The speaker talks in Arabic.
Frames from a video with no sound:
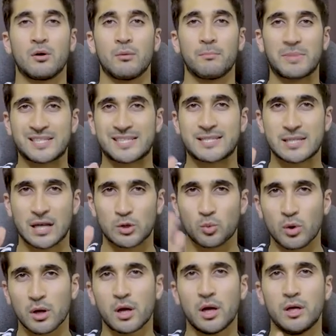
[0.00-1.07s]
بس
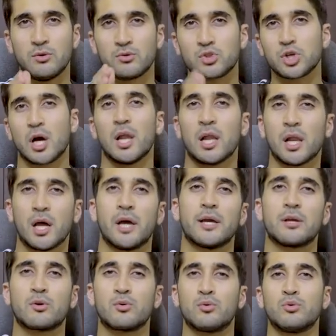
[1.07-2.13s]
أتوقع أنه إن شاء الله
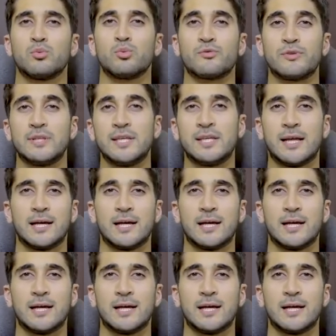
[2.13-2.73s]
يكونوا مفيدين